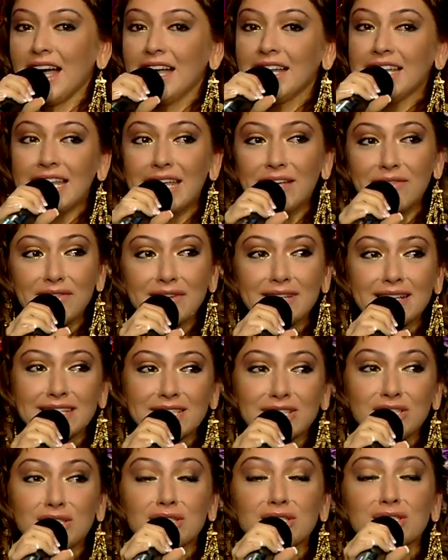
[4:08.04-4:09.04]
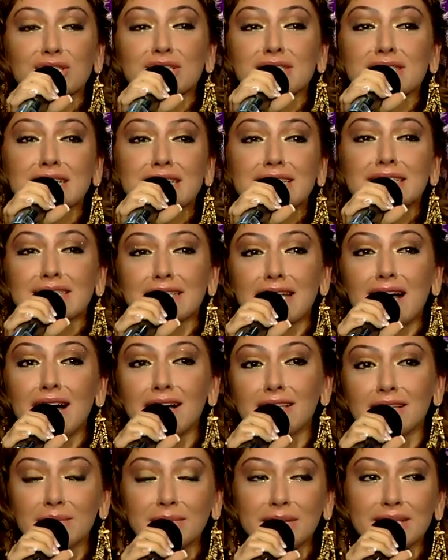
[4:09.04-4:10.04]
Sahneye falan çıkınca sakın
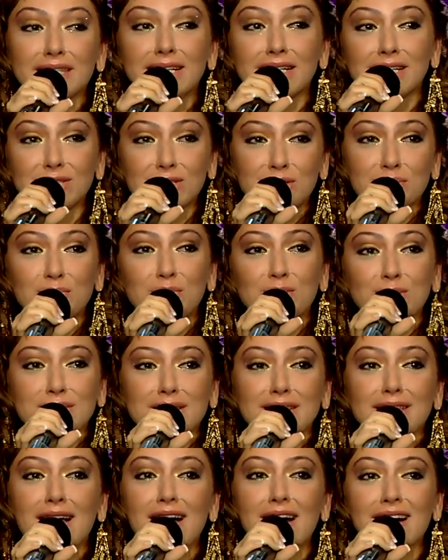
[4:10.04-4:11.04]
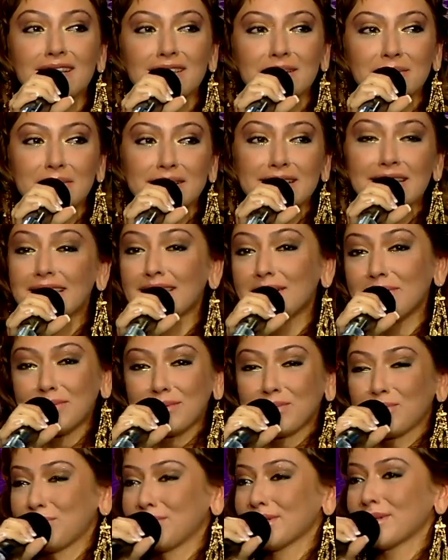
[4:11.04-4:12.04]
ağlama, yakışmıyor sana ağlama der
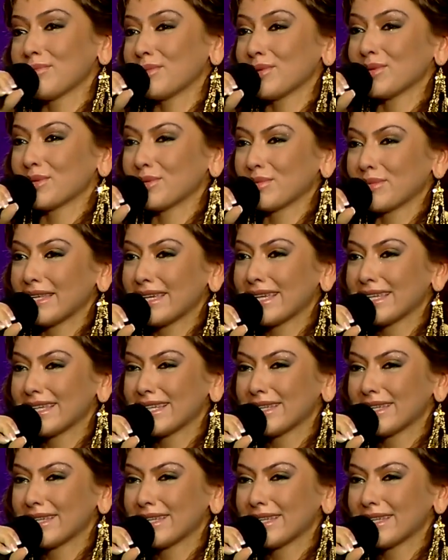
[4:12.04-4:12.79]
ama tutamıyorum ki.